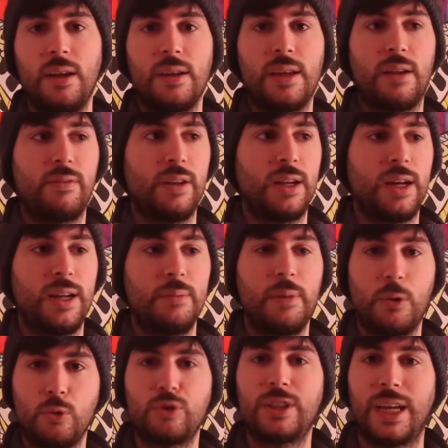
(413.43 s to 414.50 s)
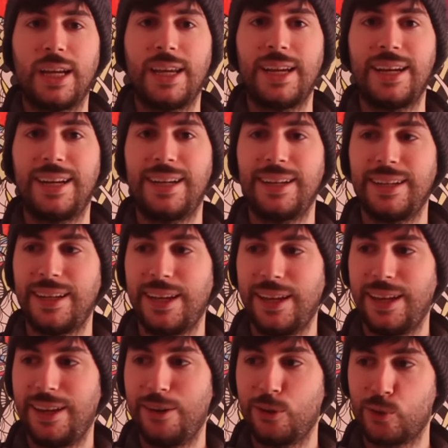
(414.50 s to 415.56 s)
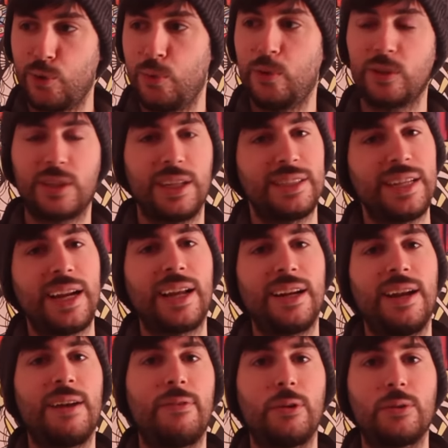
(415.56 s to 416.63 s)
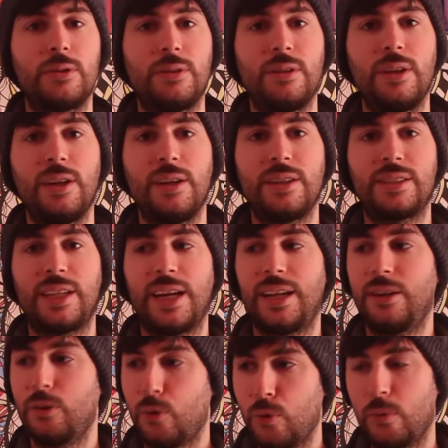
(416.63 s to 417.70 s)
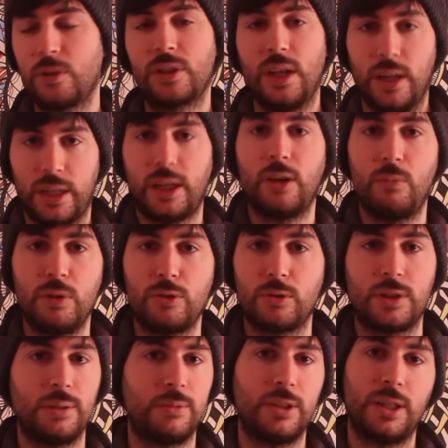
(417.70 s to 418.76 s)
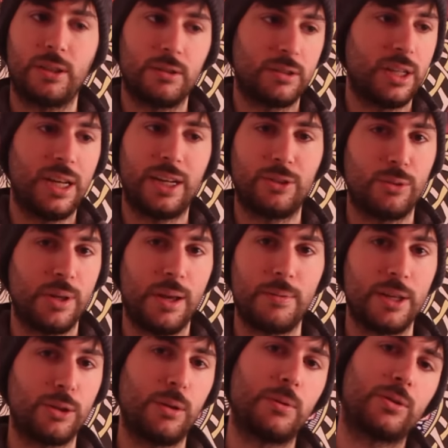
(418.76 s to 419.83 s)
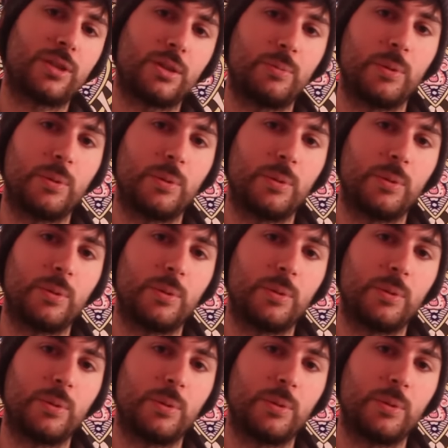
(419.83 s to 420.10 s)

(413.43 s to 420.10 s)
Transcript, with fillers: y al final me gustaría que los cubos que salgan en la foto sean cubos que eligieron mis suscriptores, o sea que estoy abierto a vuestras